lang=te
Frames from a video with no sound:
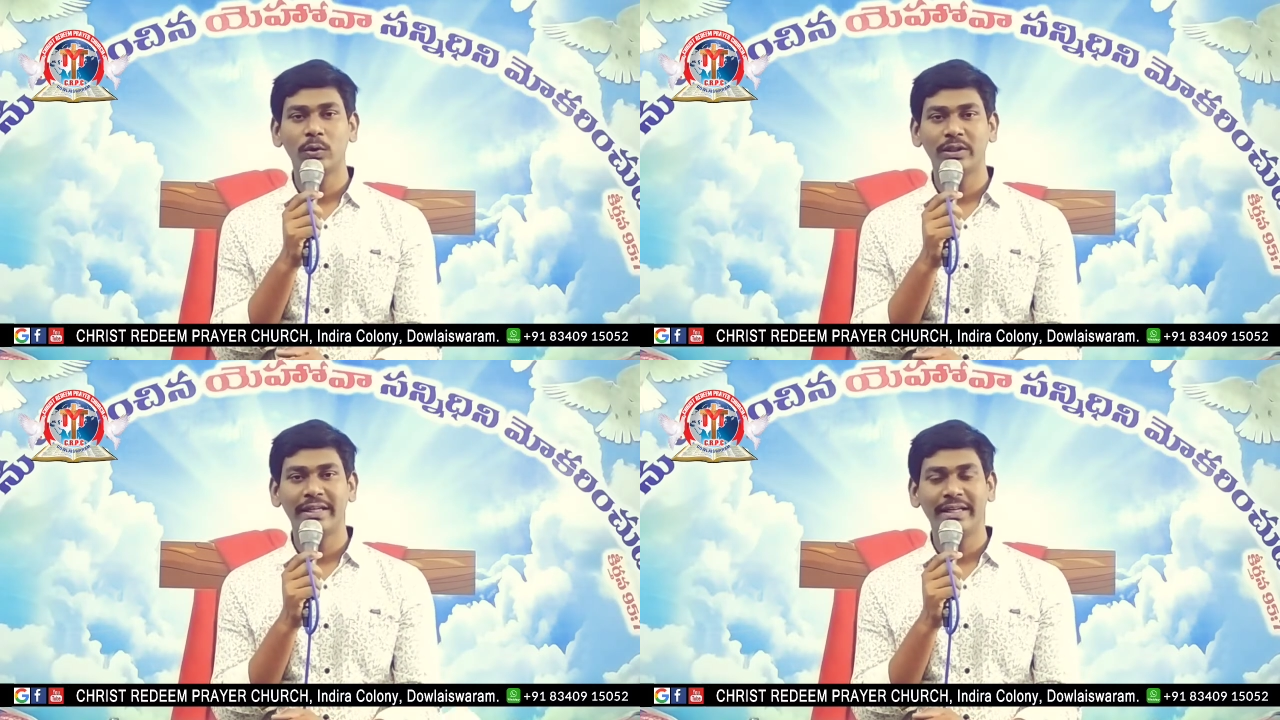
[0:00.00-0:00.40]

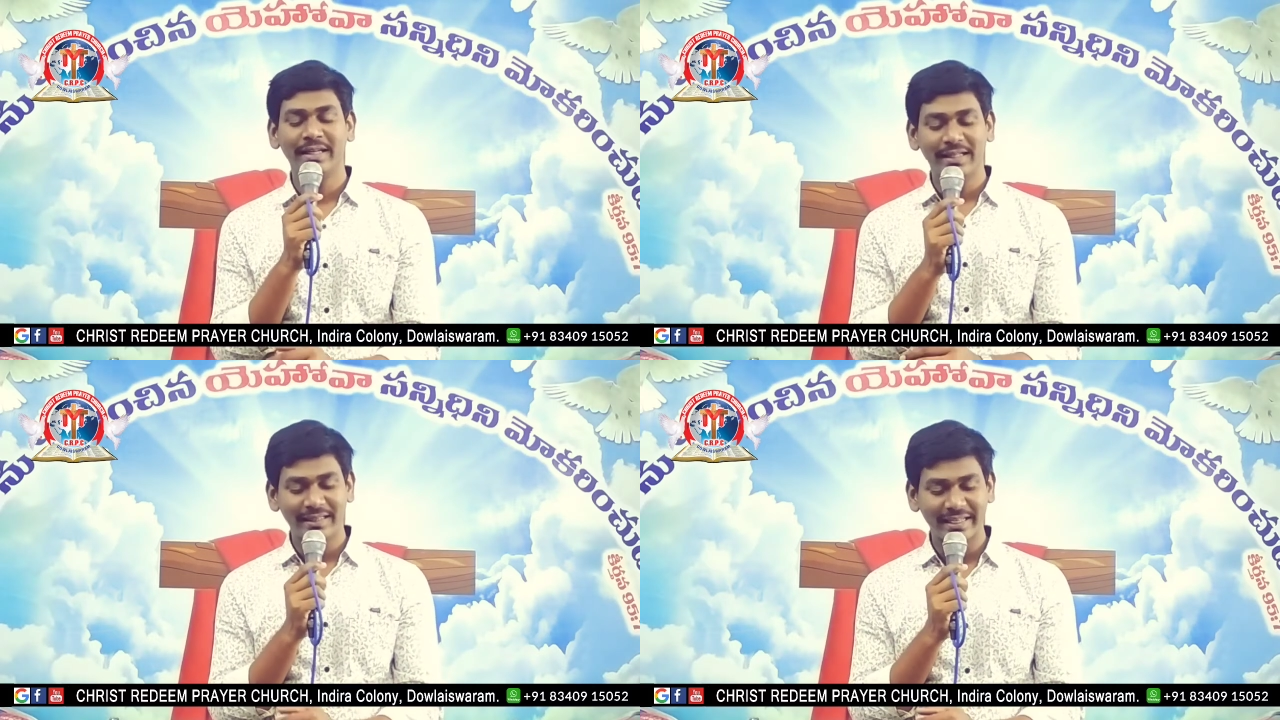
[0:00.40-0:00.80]
నుండి
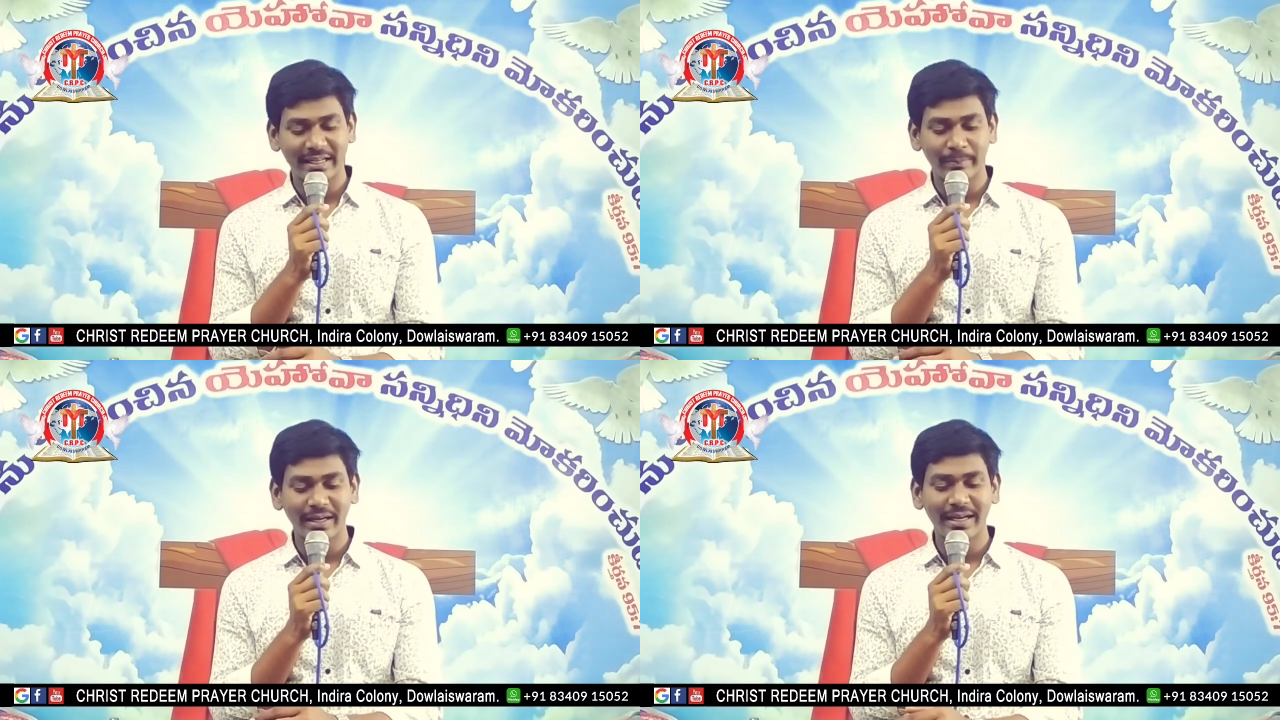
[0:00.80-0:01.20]

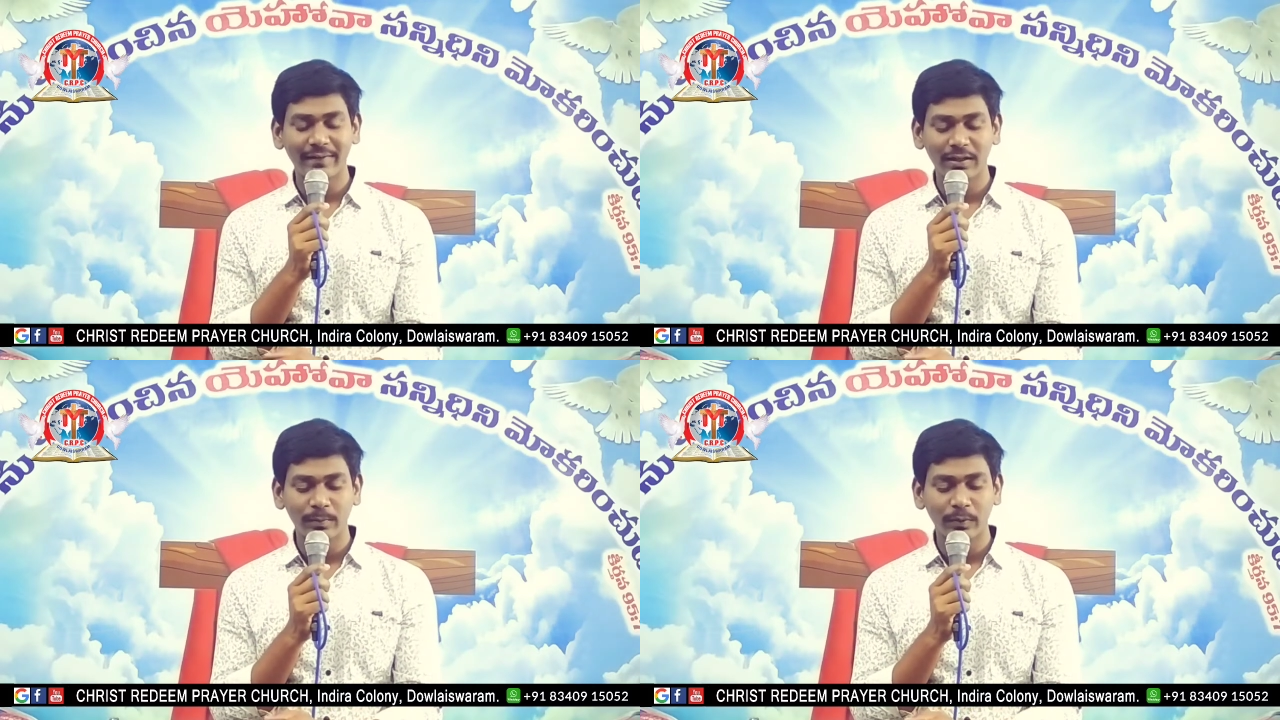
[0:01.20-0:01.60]
దిగంబరిగా
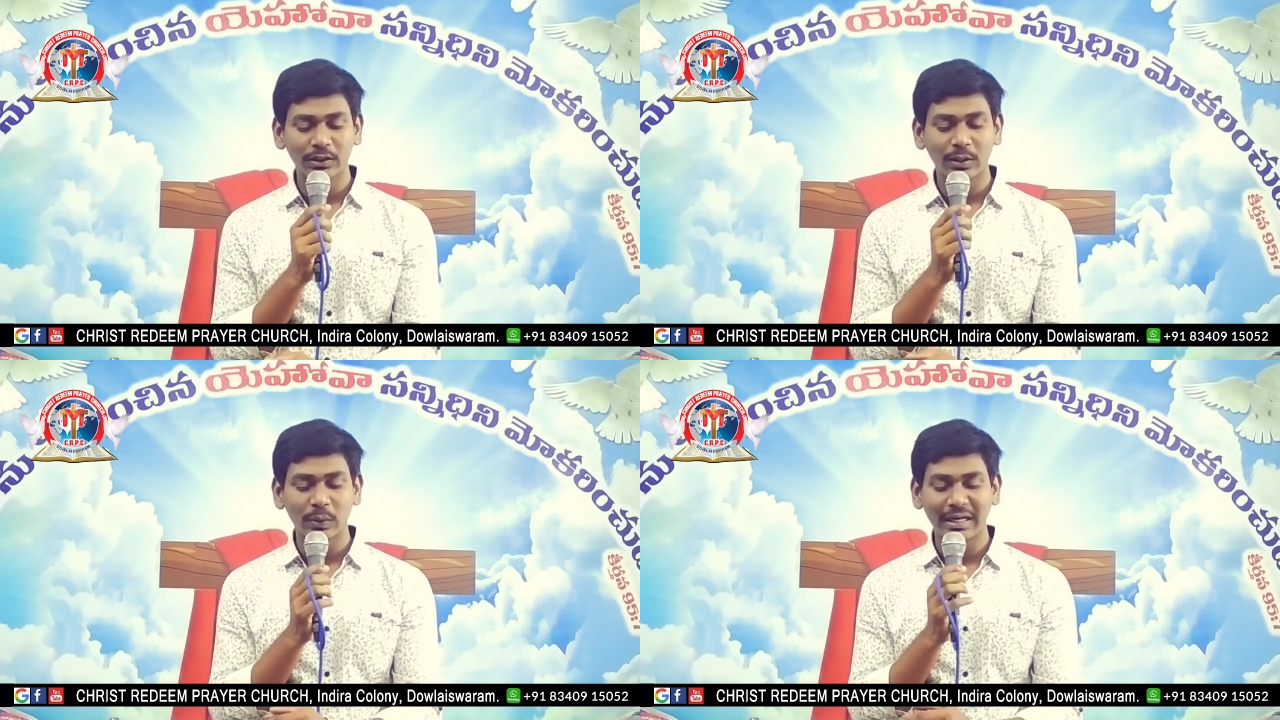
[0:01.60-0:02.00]

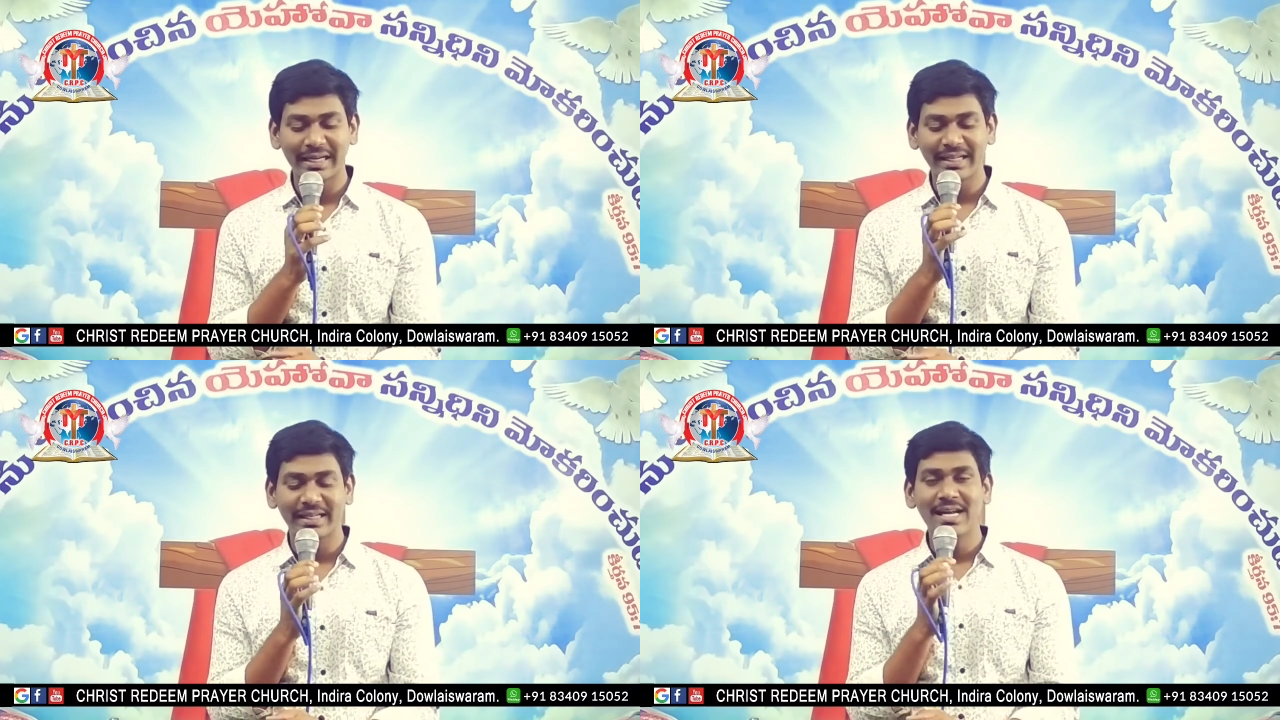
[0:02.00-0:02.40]
వెళ్ళిపోతావు కానీ